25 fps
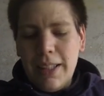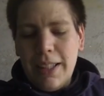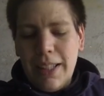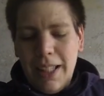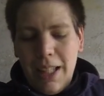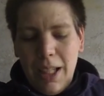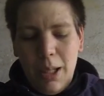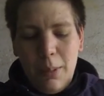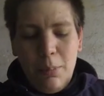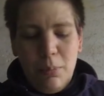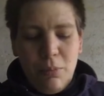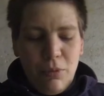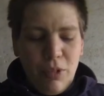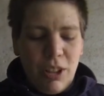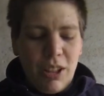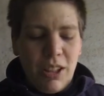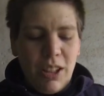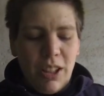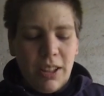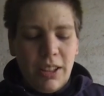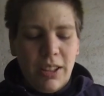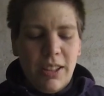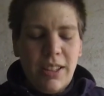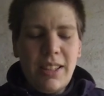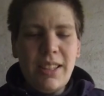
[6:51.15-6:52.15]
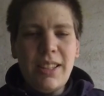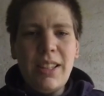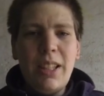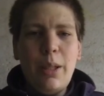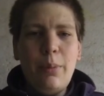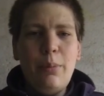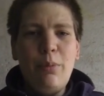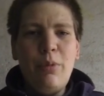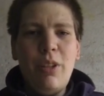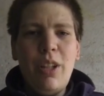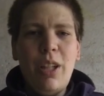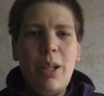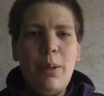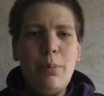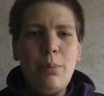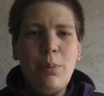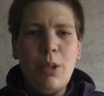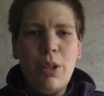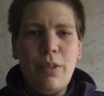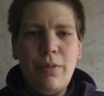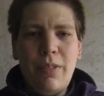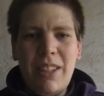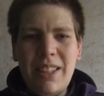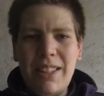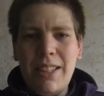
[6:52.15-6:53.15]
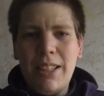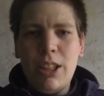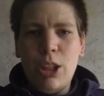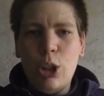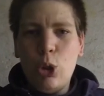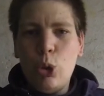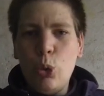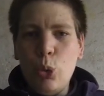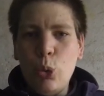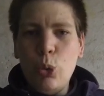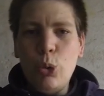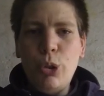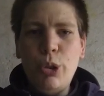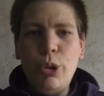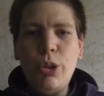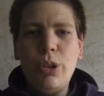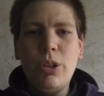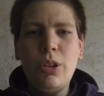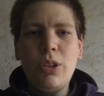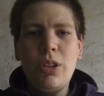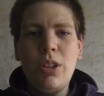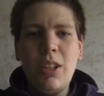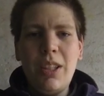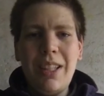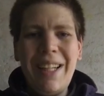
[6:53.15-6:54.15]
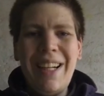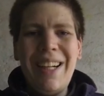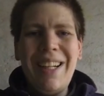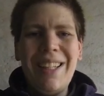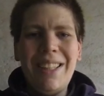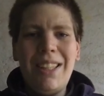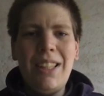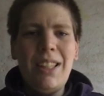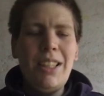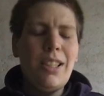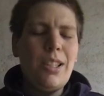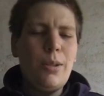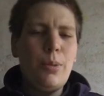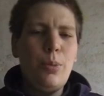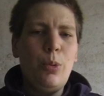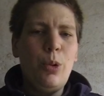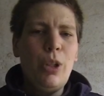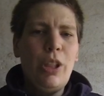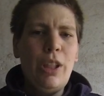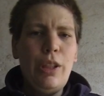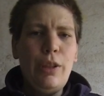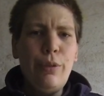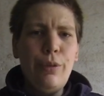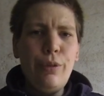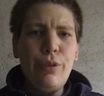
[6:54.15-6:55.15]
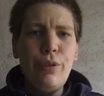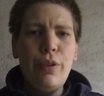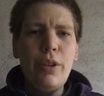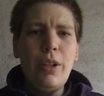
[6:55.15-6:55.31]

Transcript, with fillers: eben wie gesagt diesen MWM, den wassergekühlten KD211.